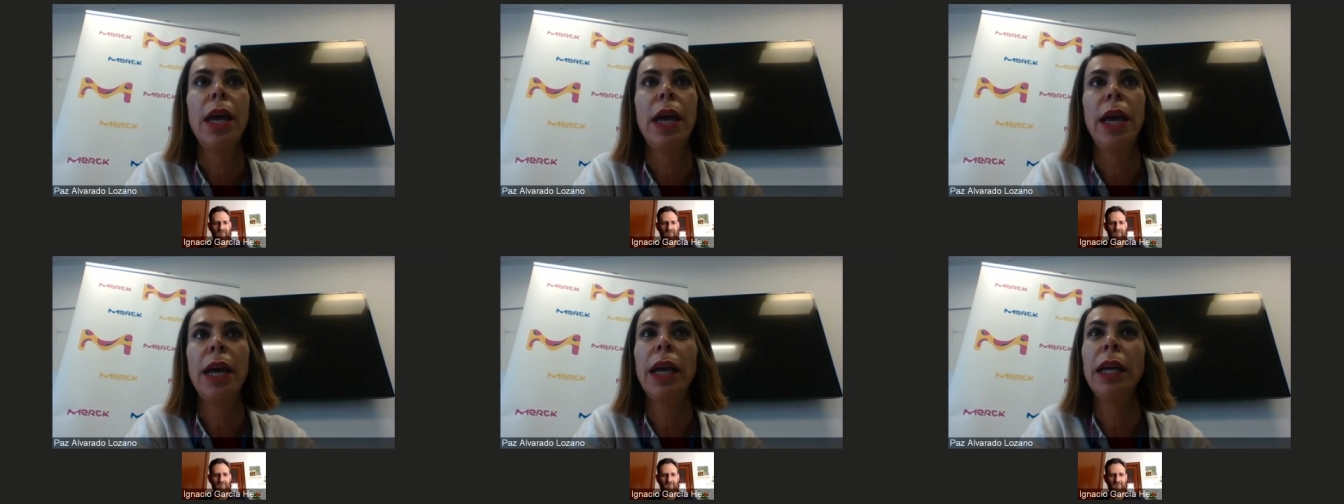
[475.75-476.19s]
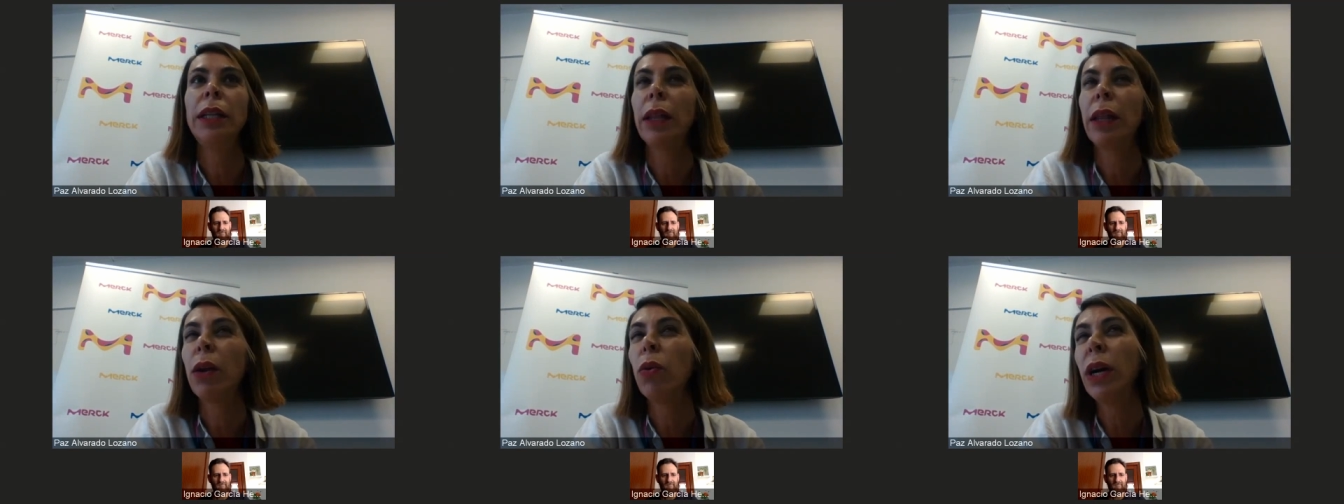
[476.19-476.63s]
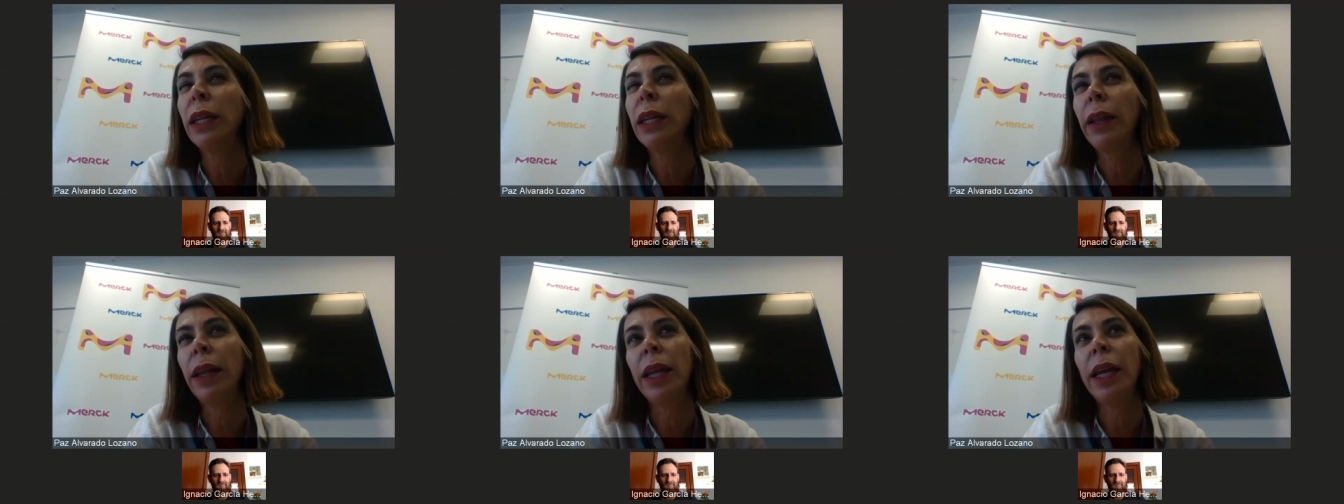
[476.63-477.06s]
Eh, en tercer lugar,
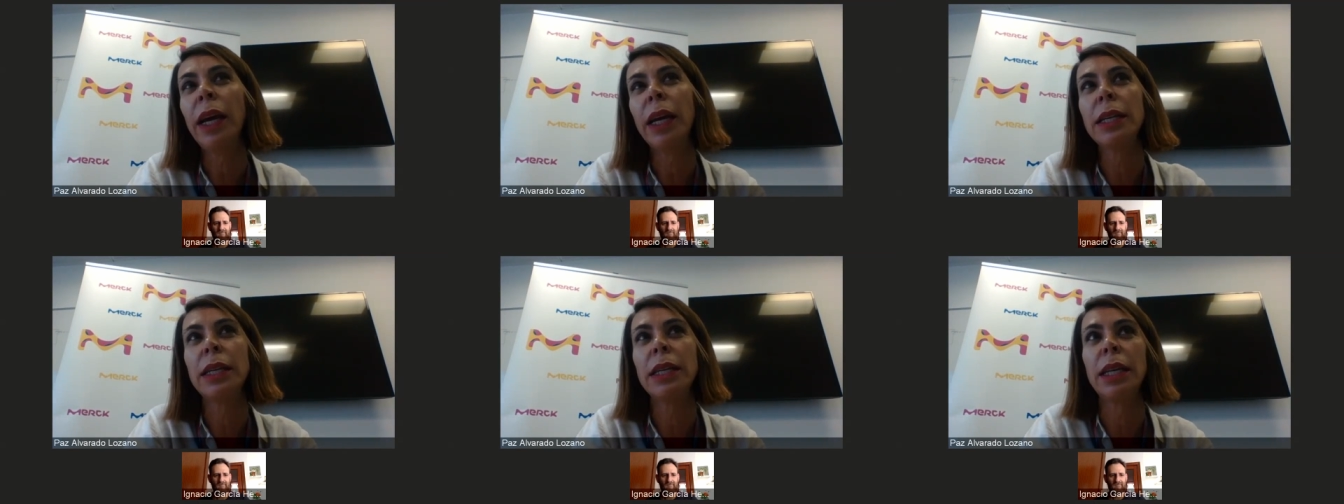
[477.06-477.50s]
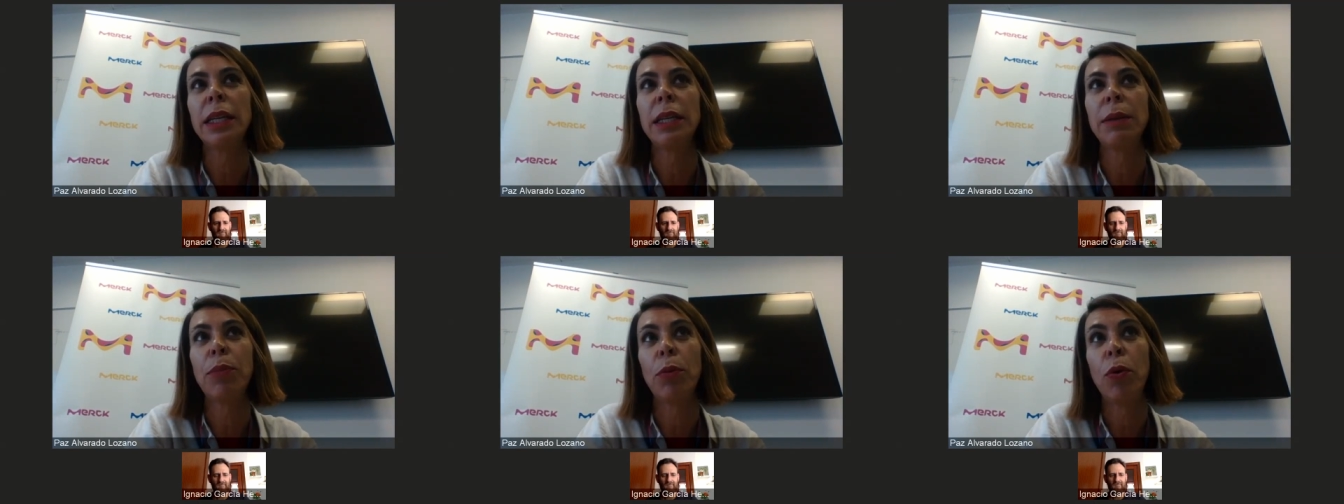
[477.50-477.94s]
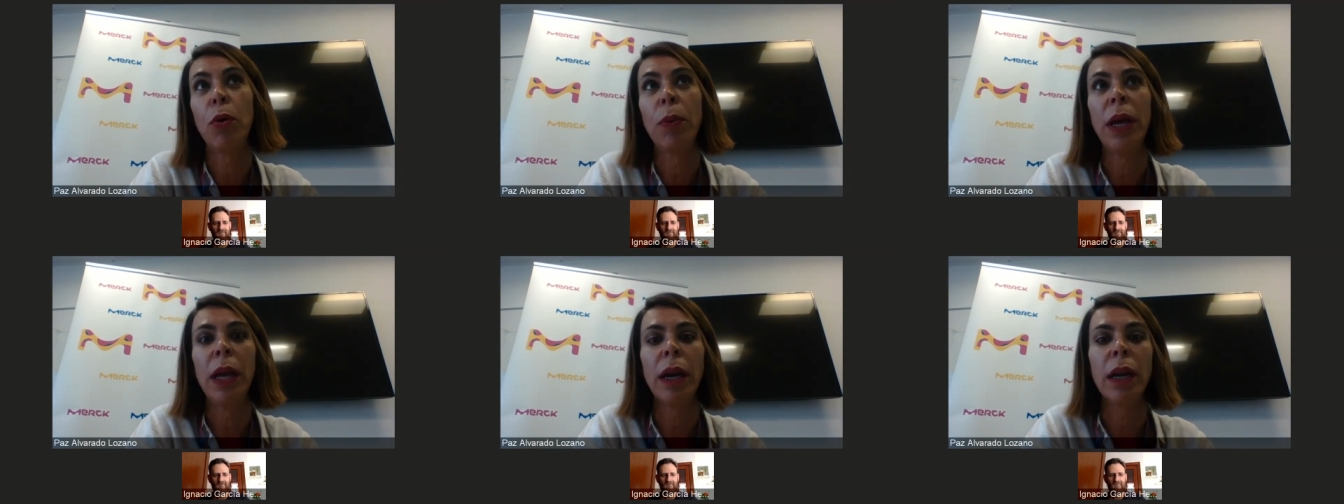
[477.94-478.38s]
te diría que es
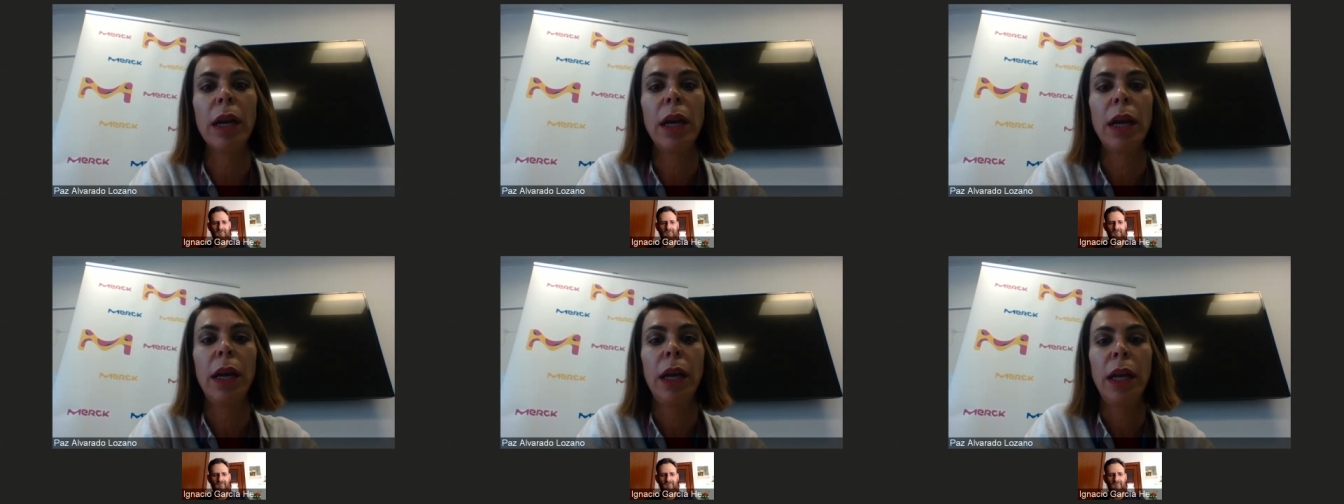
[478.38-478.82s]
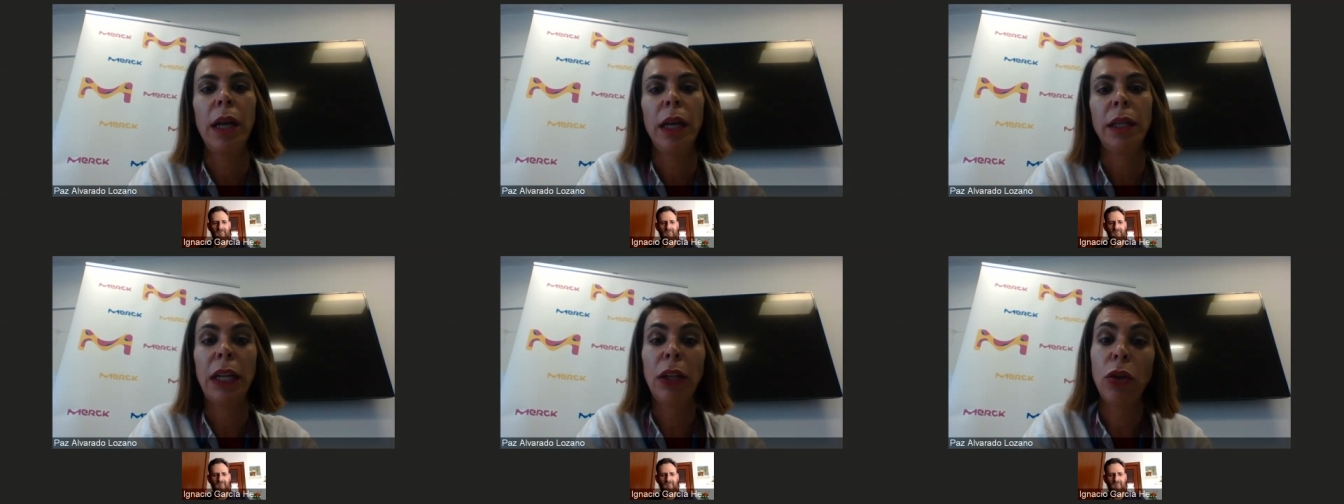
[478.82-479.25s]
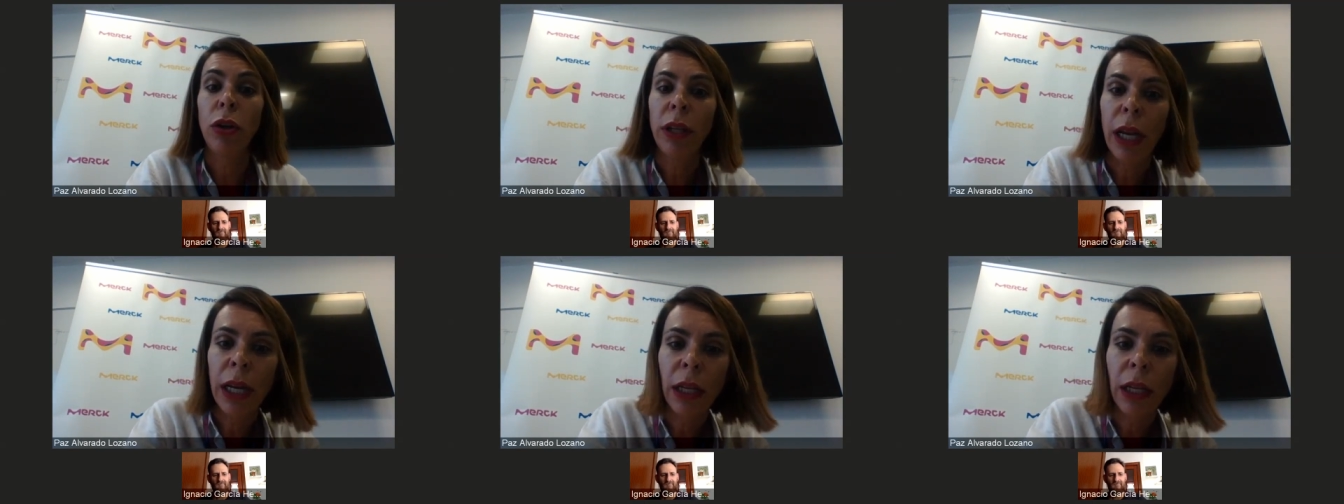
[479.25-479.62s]
promover tanto el